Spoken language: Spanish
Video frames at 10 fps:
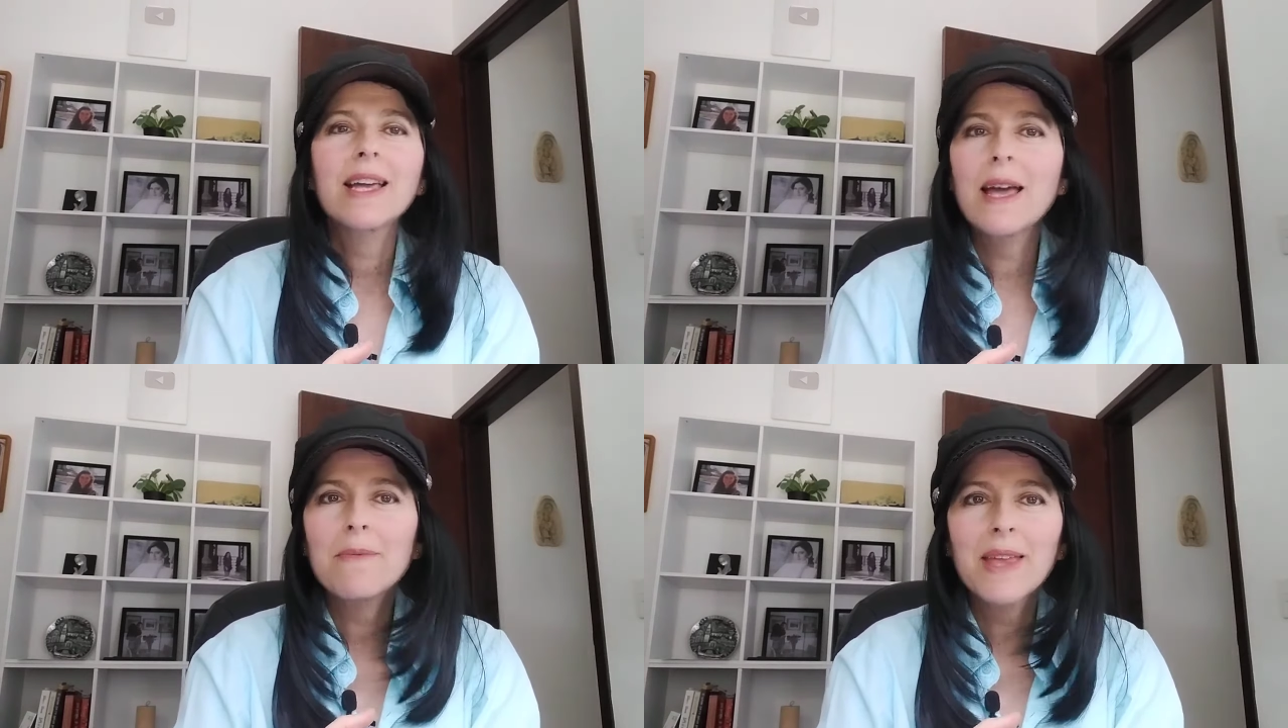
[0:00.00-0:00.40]

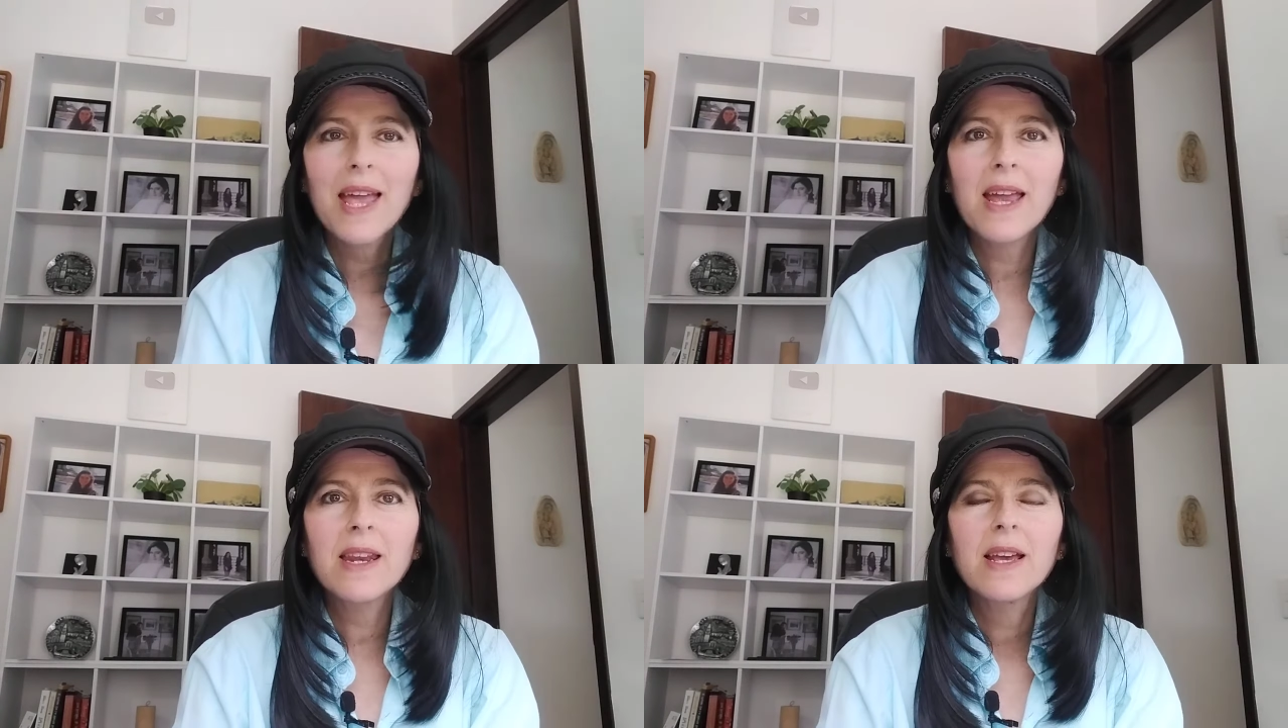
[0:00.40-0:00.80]
qué
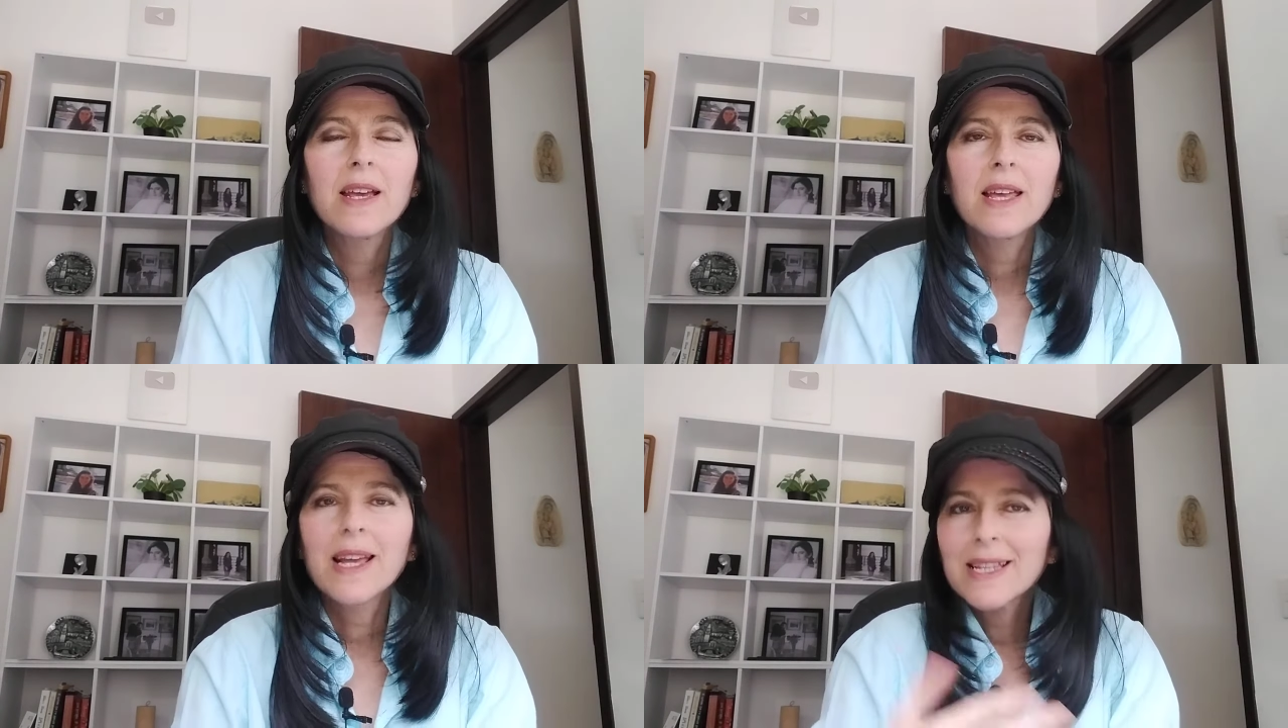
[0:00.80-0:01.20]

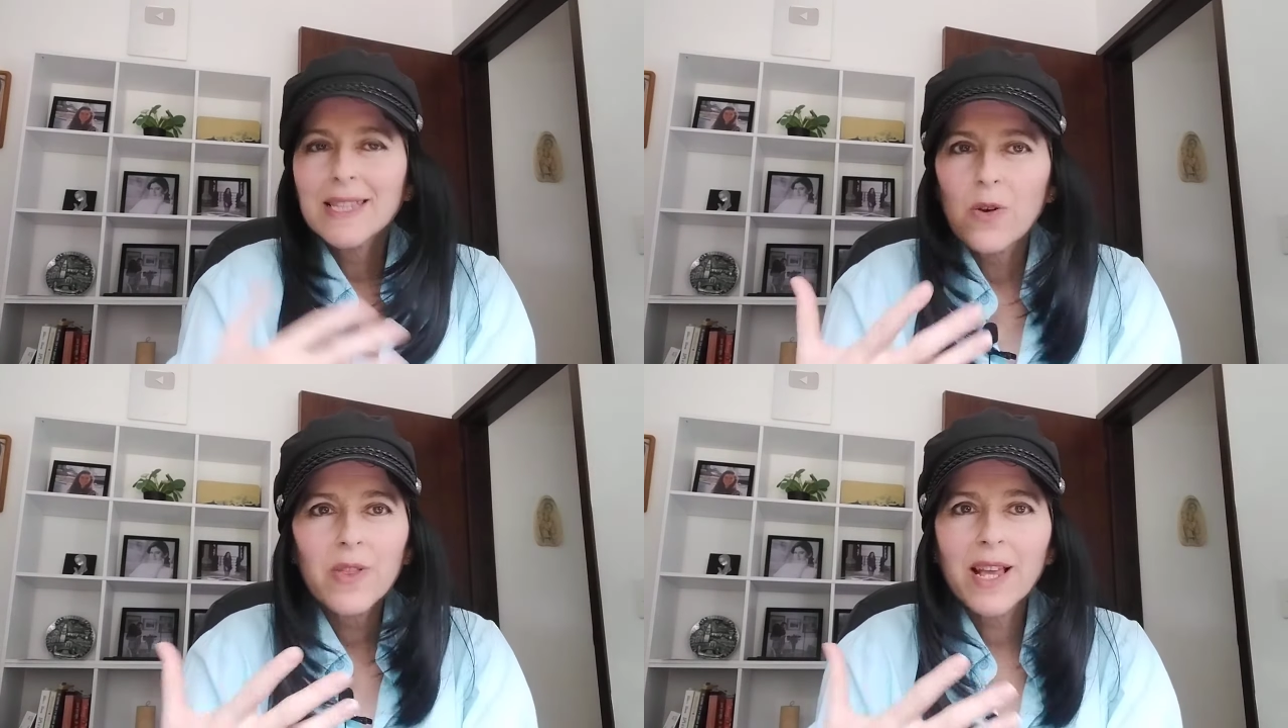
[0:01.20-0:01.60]
bien, y que
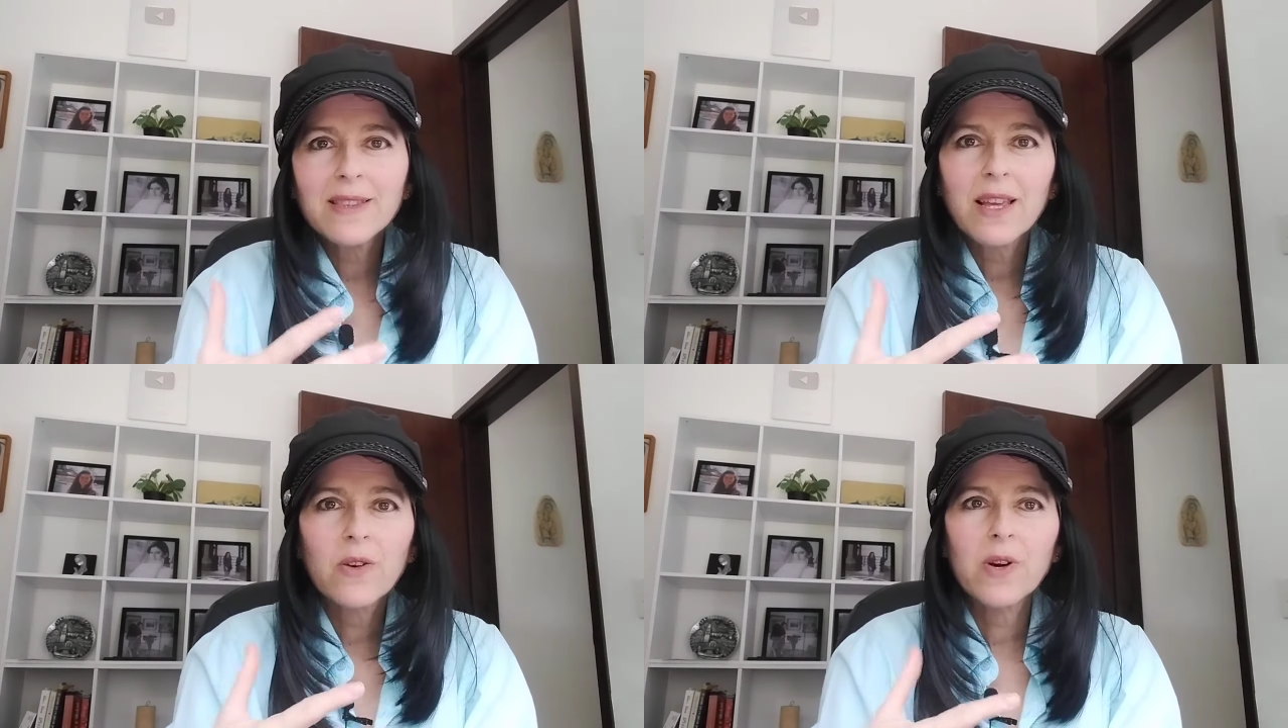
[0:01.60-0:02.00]
te lo digan de